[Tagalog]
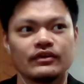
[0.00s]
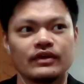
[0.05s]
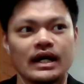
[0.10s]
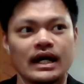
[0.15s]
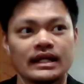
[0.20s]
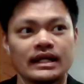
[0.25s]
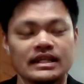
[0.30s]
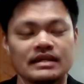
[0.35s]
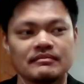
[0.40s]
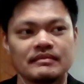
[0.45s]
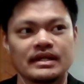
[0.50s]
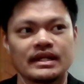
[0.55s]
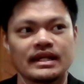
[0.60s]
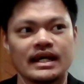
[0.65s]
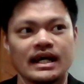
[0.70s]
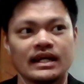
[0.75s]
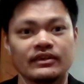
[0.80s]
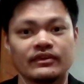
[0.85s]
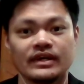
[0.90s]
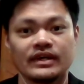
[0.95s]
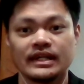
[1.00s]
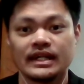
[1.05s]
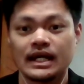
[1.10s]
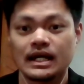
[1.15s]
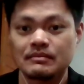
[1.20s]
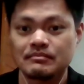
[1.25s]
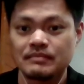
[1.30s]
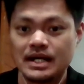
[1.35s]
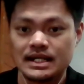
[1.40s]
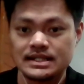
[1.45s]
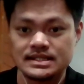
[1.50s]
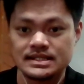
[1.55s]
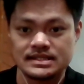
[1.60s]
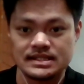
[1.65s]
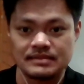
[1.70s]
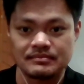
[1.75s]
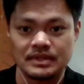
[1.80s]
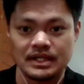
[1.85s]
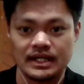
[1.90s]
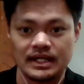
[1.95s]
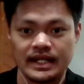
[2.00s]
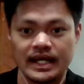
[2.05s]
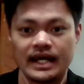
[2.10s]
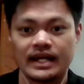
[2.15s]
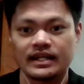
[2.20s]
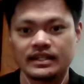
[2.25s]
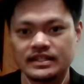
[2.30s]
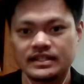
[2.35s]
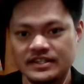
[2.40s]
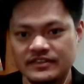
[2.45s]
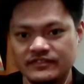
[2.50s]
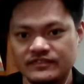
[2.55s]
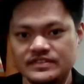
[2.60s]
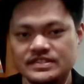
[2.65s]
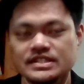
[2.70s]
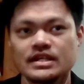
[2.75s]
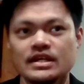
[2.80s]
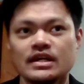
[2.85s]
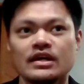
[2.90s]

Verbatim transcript: yung ating merkado ay nakabase sa mga narratives